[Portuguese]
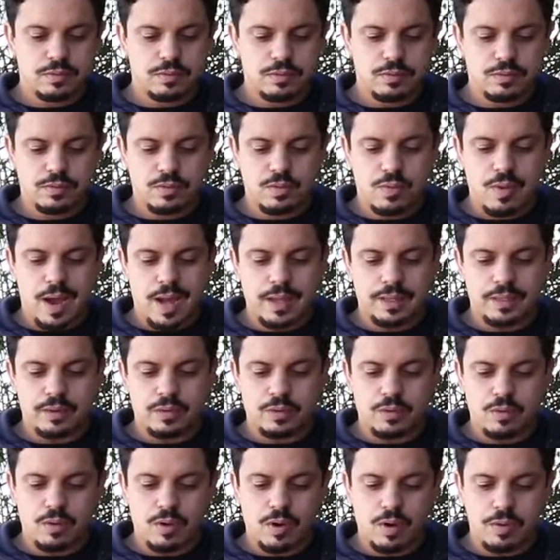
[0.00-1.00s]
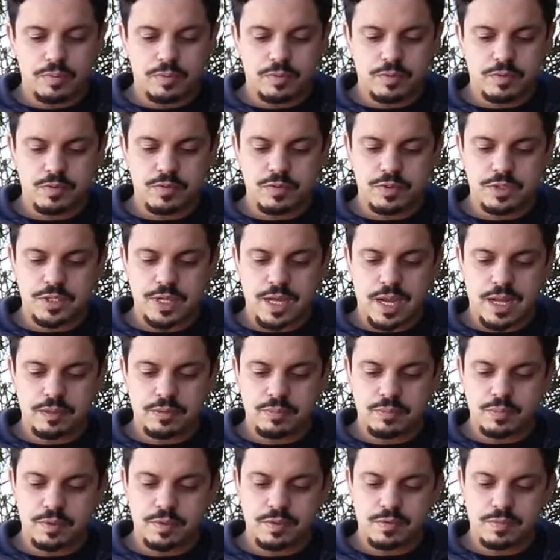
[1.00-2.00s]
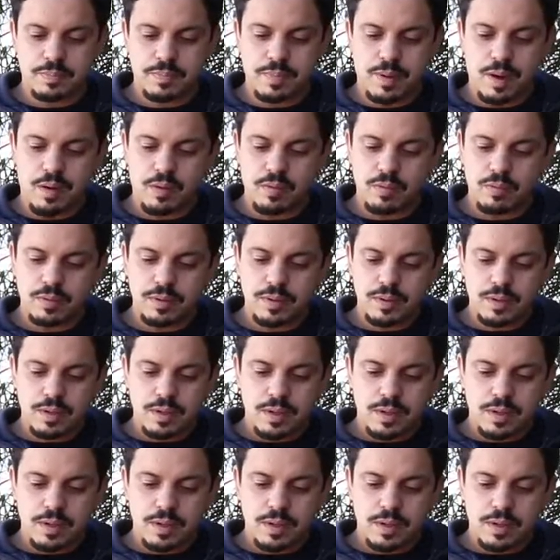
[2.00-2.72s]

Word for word: dos guarda-corpos do Teatro Municipal